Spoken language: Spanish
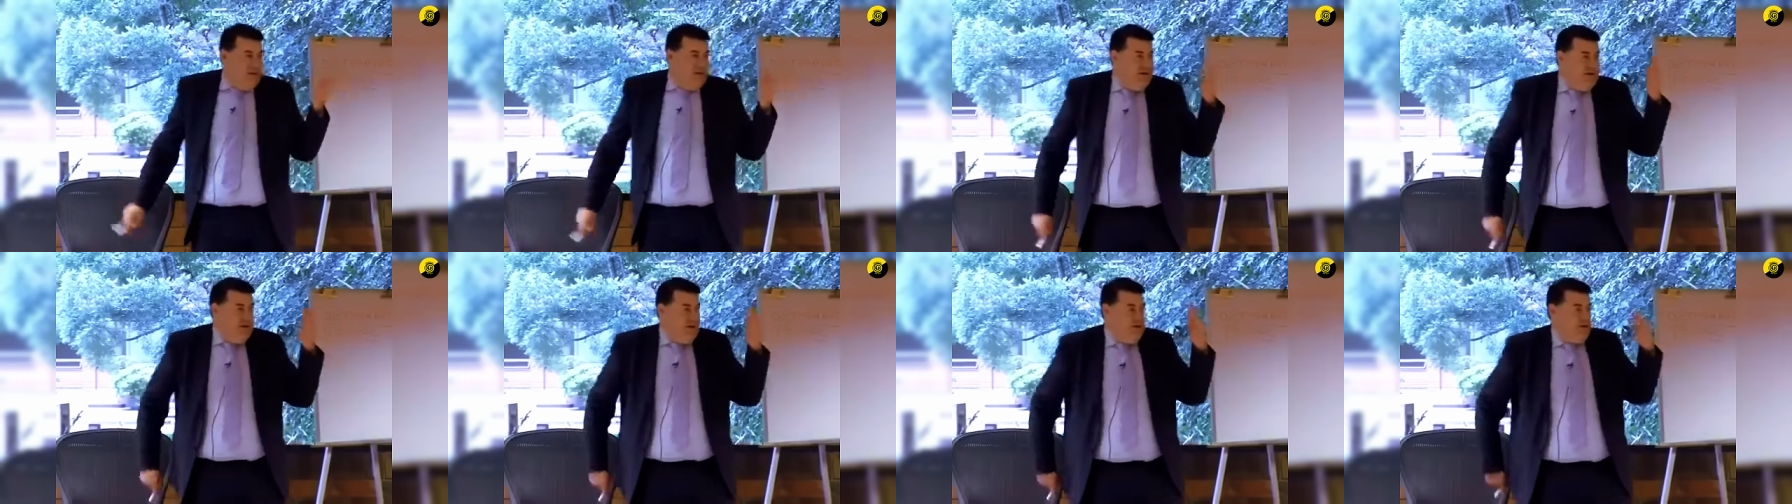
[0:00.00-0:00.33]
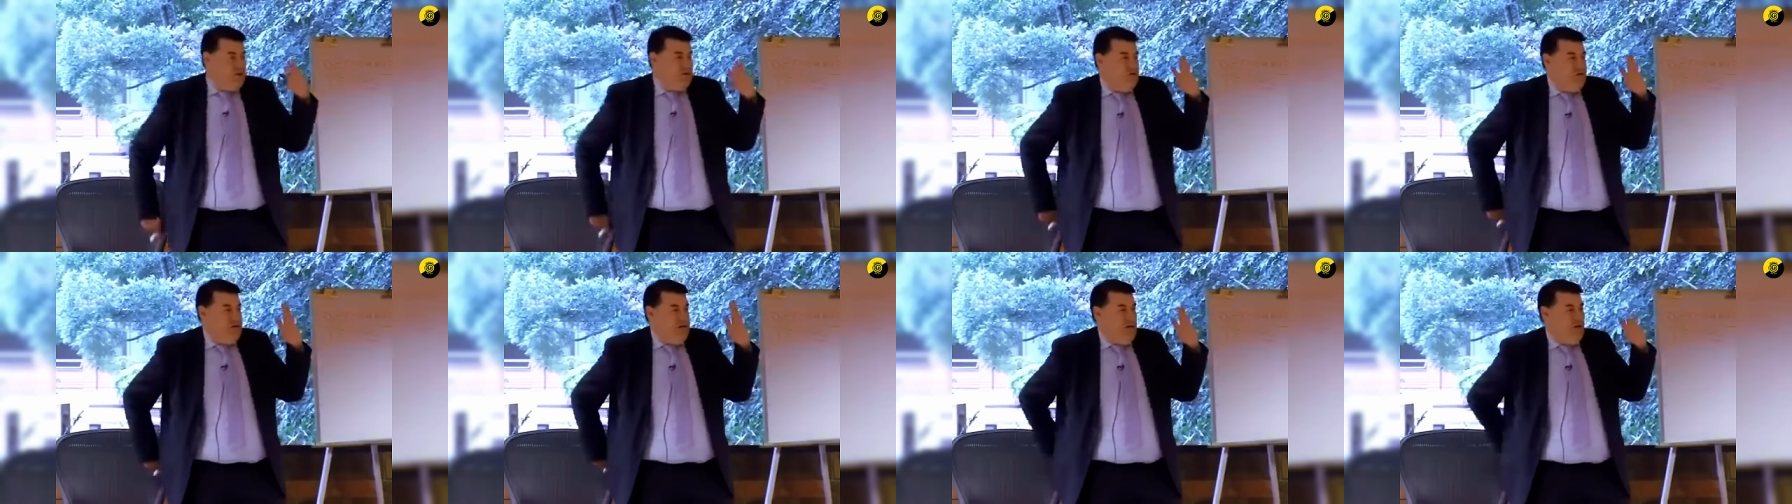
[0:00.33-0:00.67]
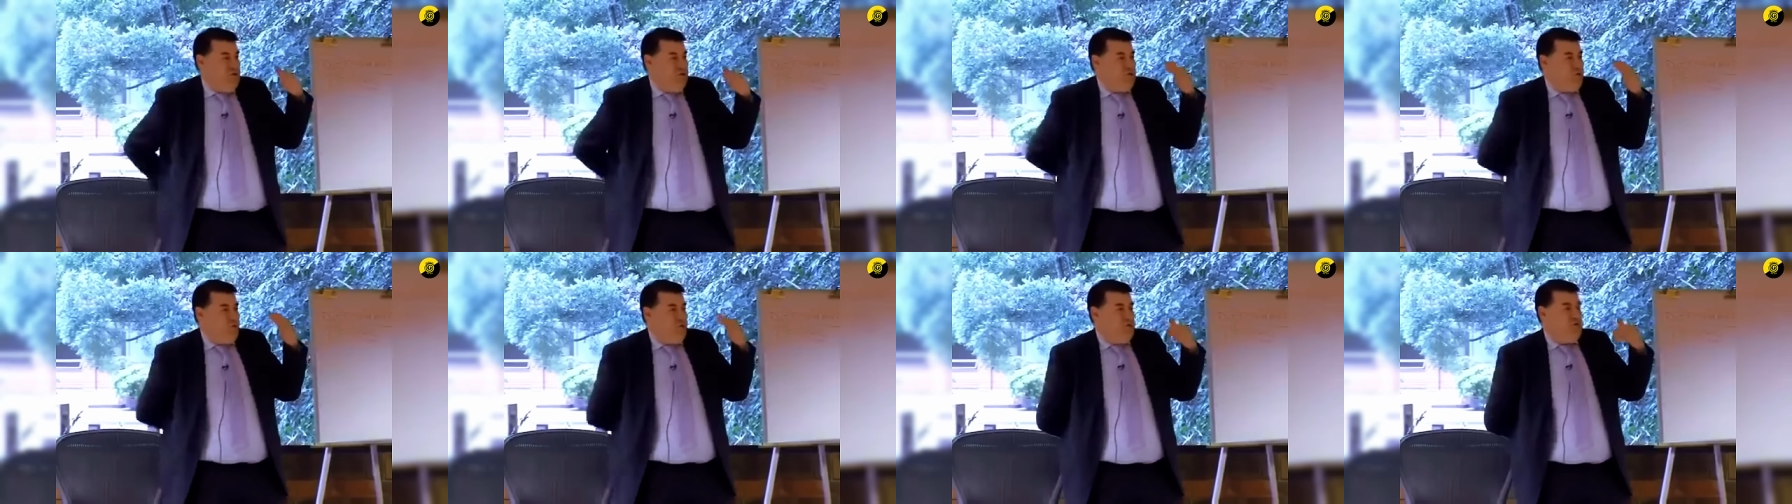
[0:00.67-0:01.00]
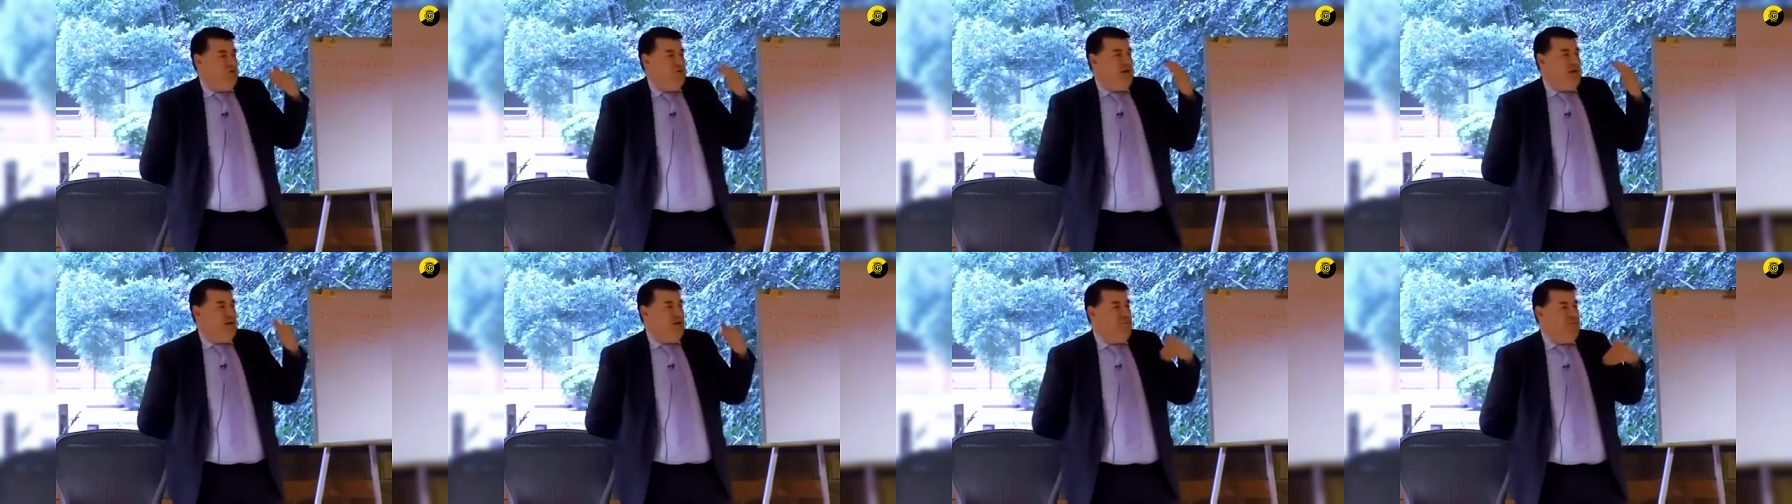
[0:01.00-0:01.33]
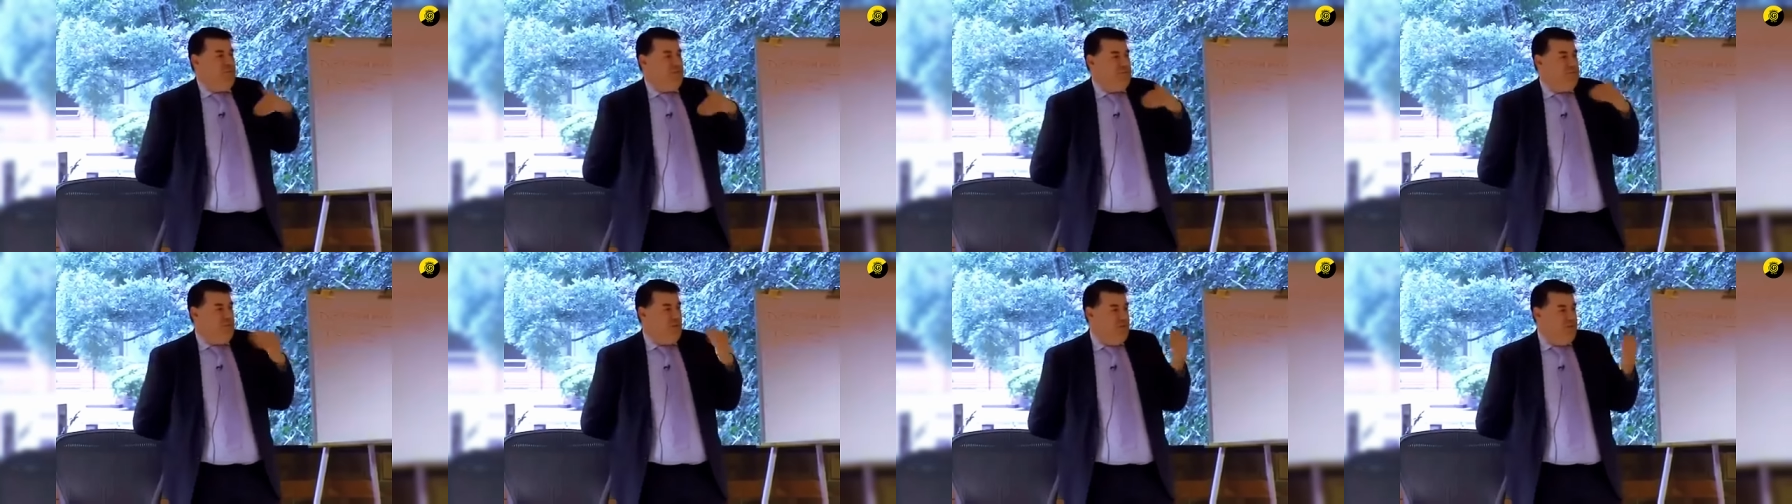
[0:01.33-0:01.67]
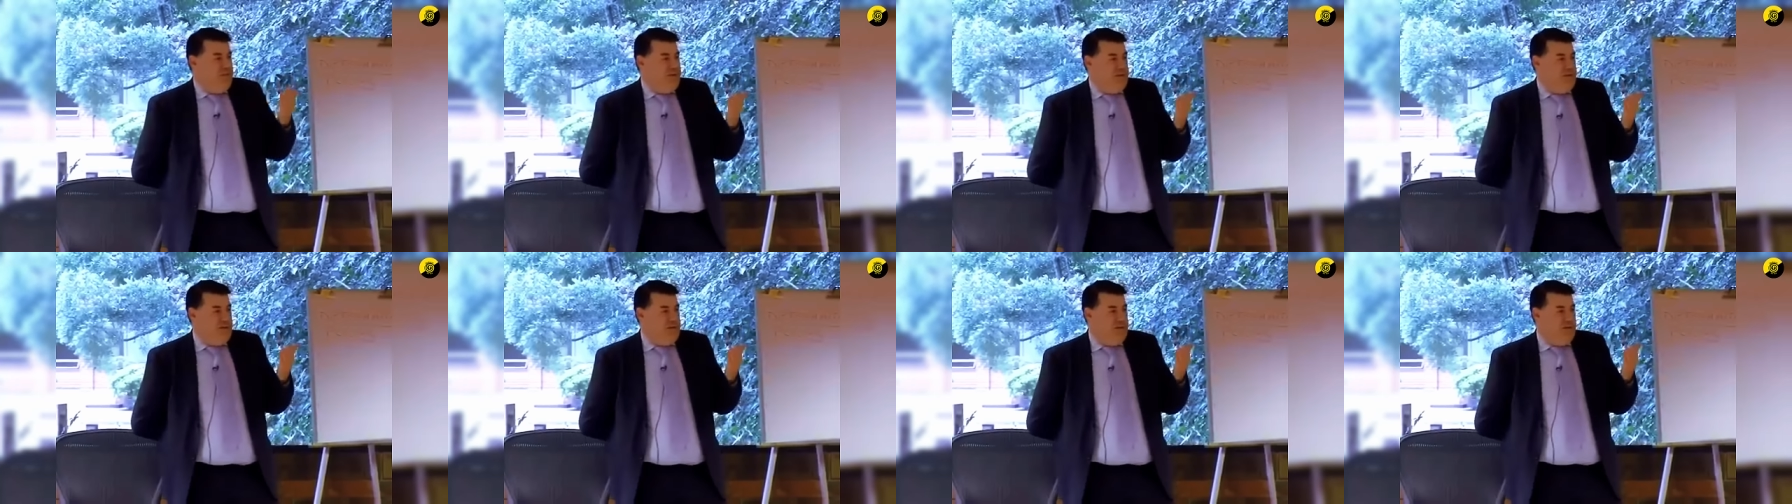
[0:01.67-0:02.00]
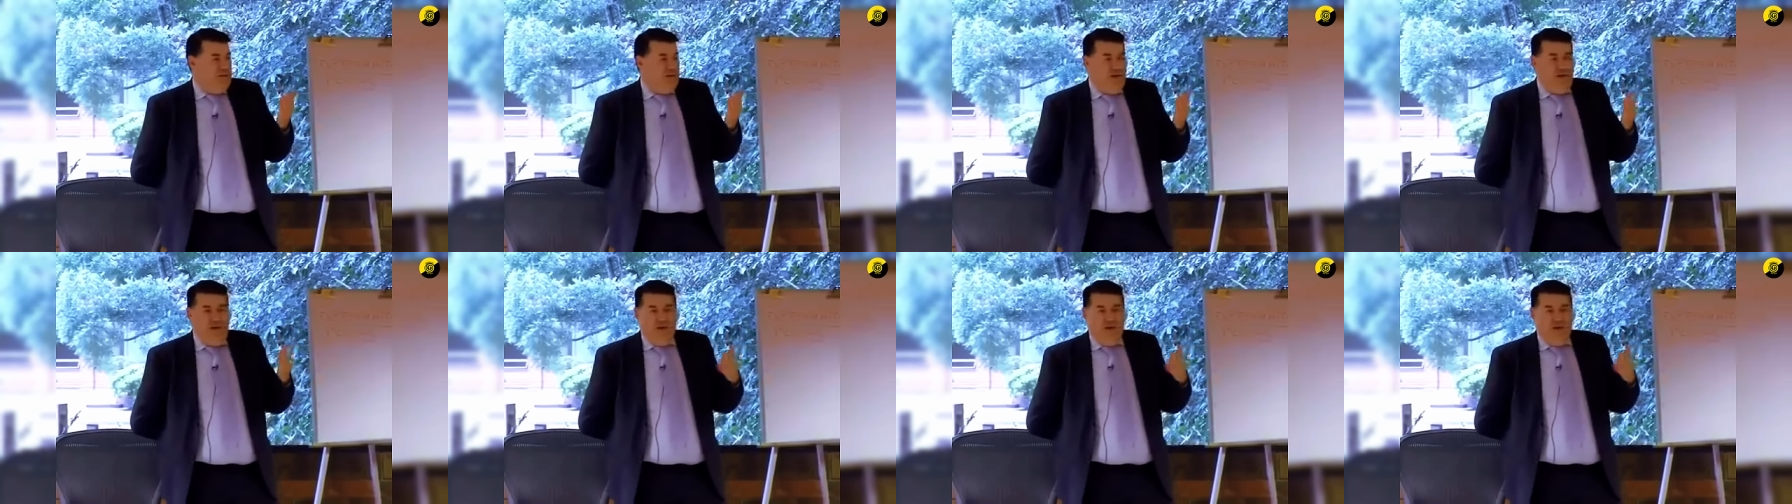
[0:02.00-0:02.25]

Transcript: ni los, obreros son cada vez más pobres.